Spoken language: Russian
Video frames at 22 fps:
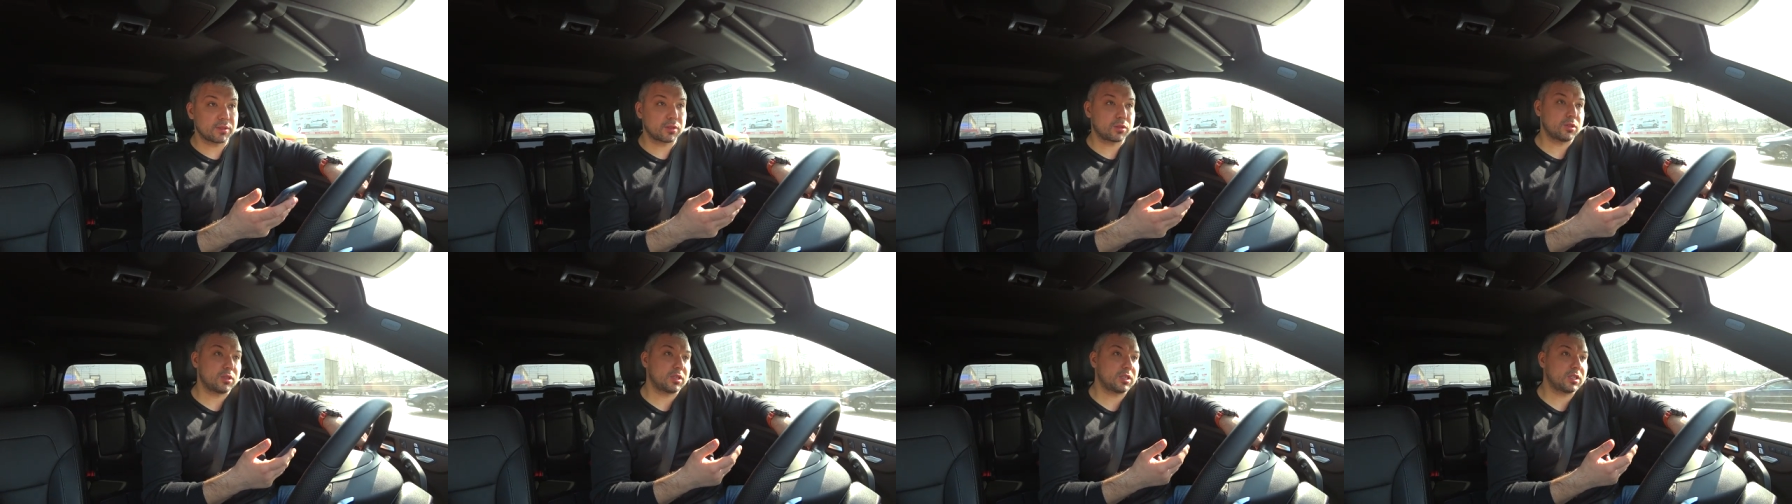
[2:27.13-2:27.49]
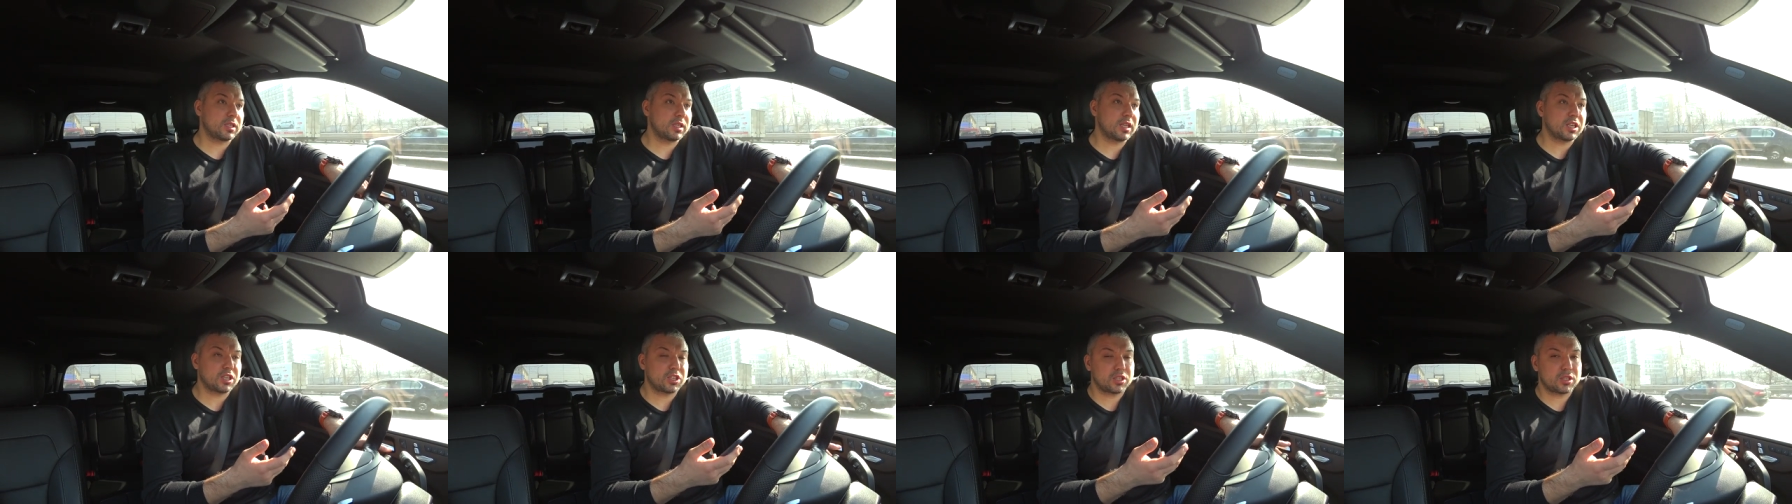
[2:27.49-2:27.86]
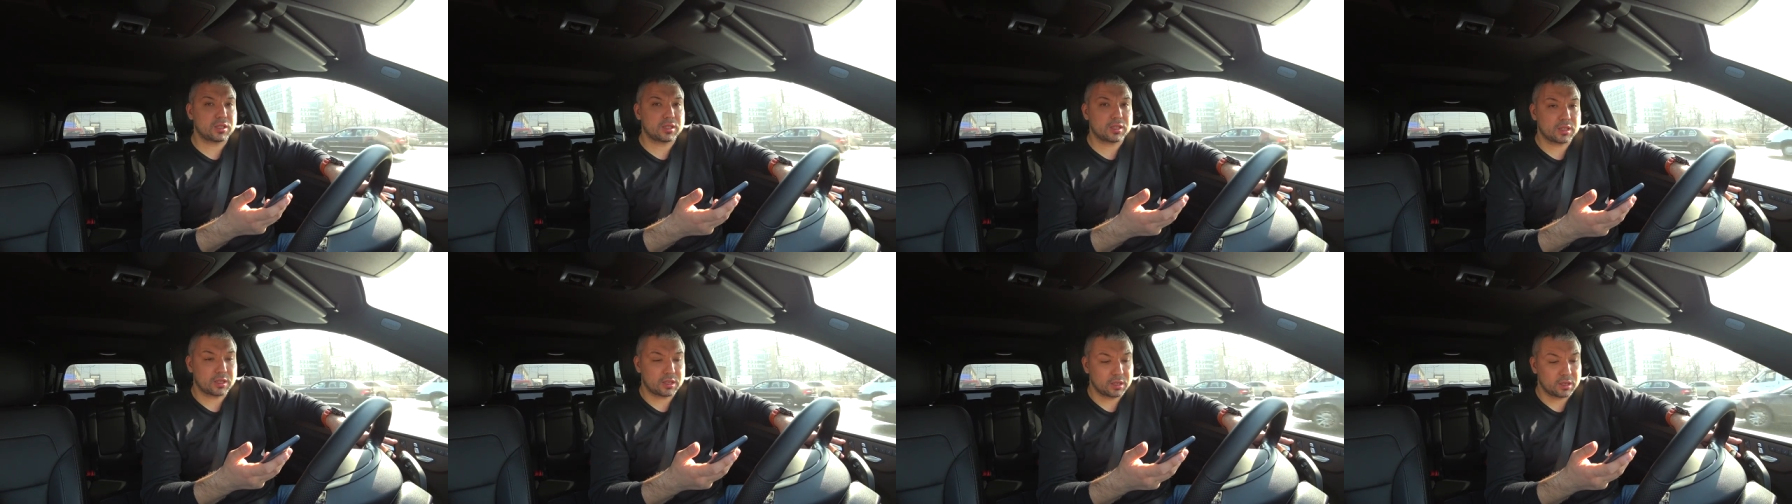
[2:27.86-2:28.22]
То есть
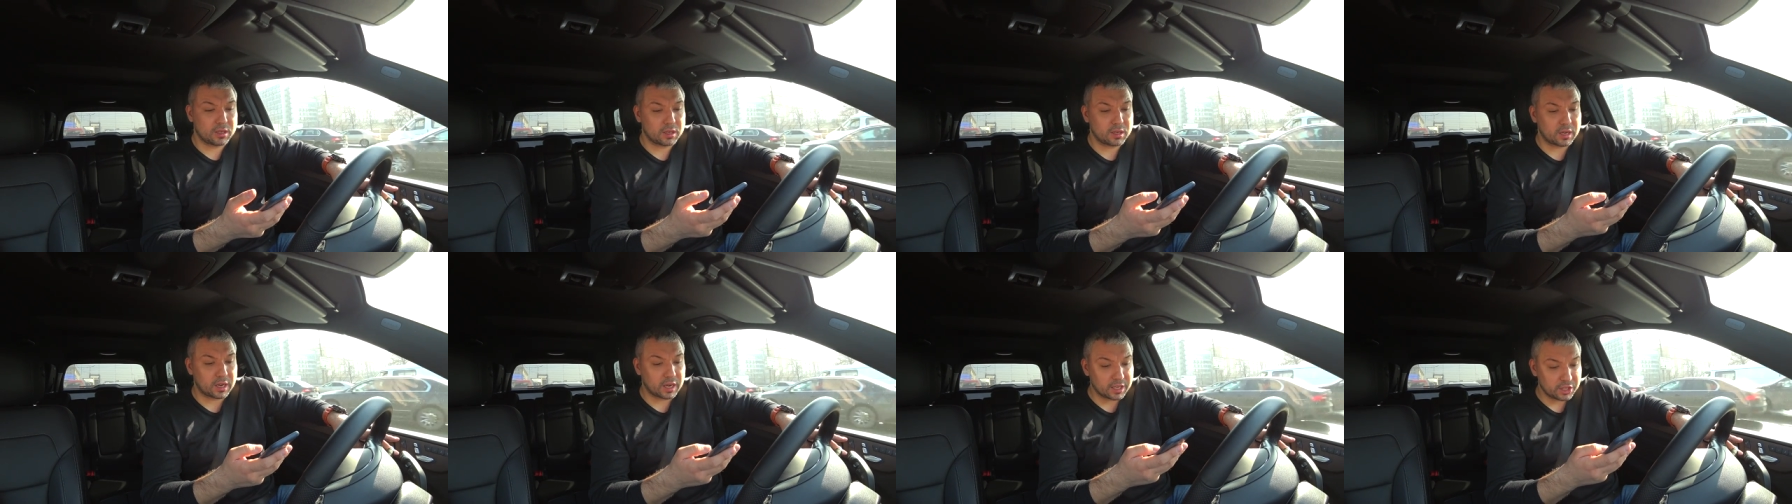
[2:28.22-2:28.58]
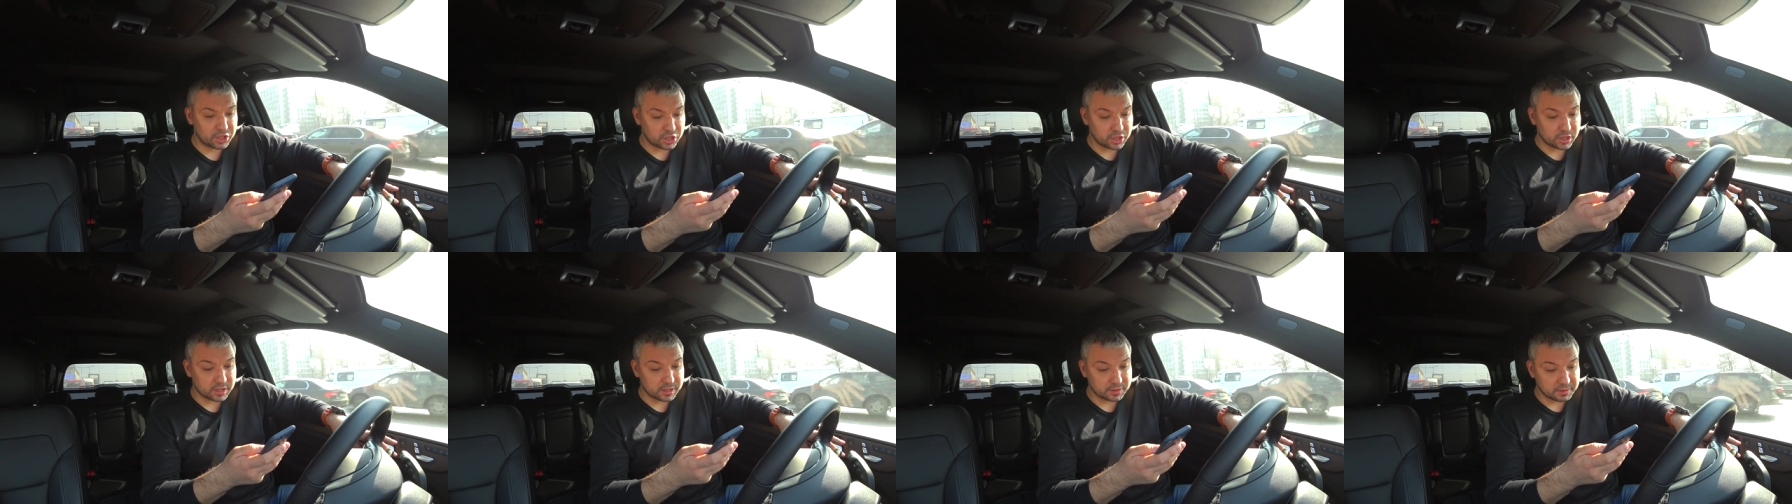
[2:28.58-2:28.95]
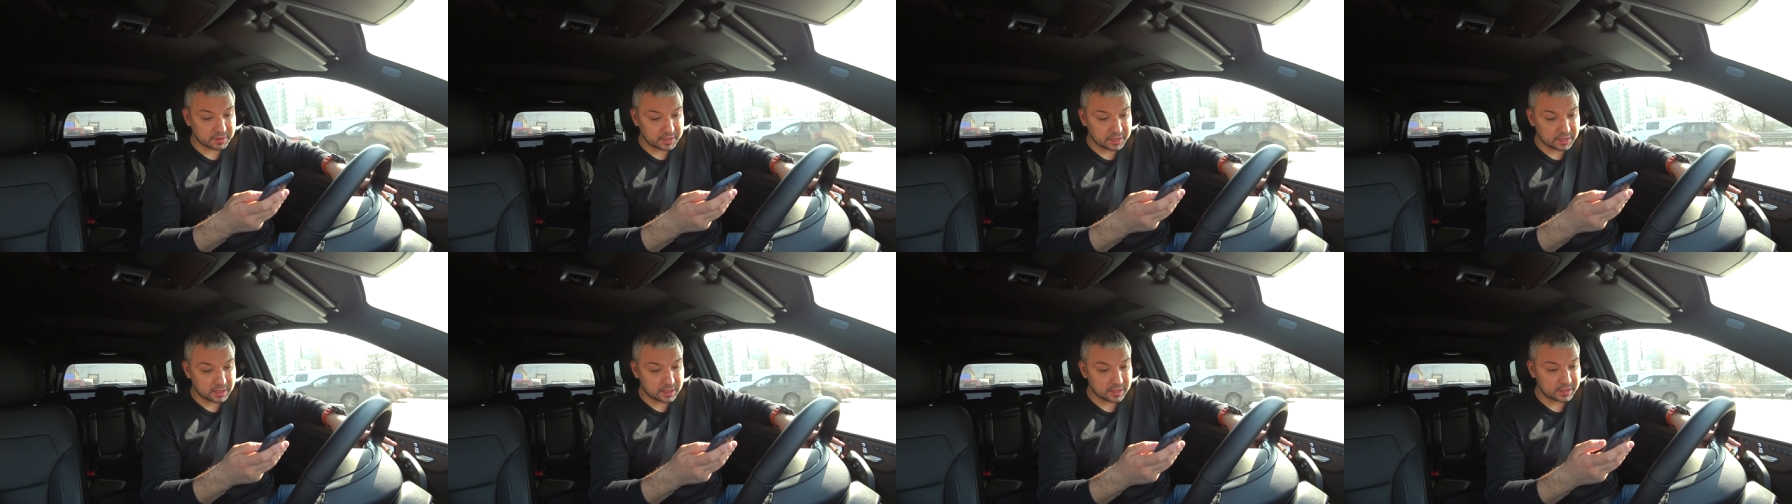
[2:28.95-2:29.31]
нас э, раньше
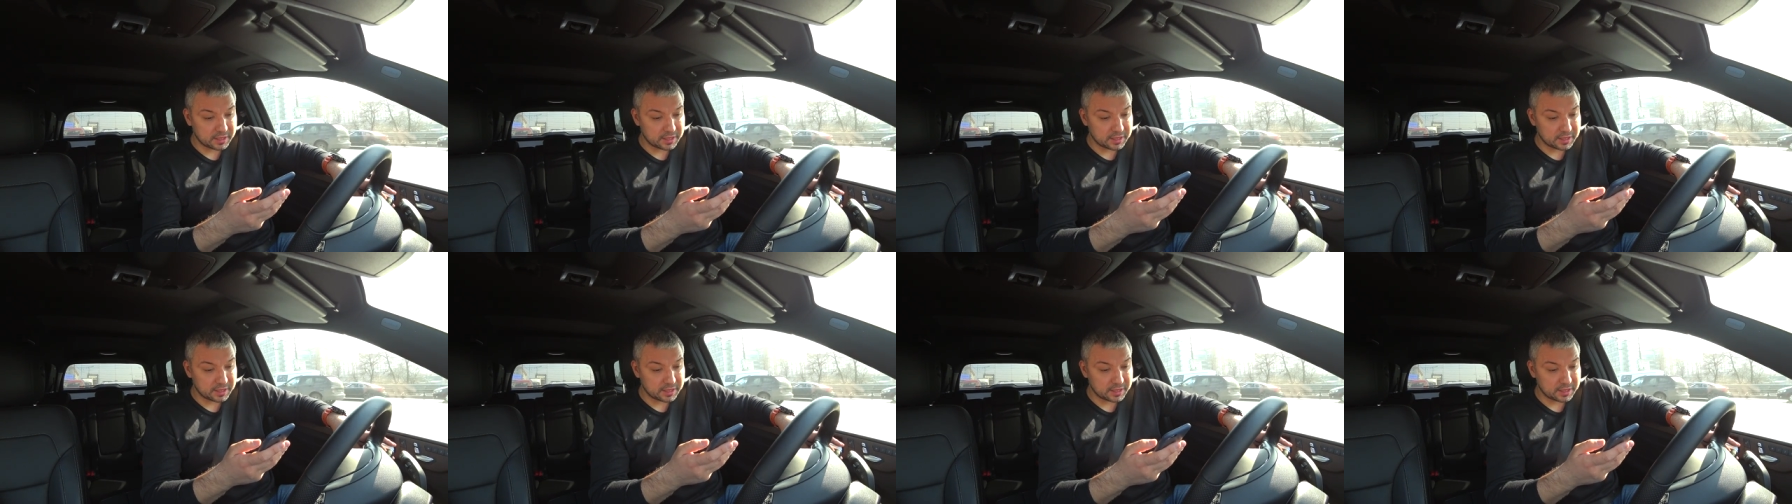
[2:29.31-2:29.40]
разводили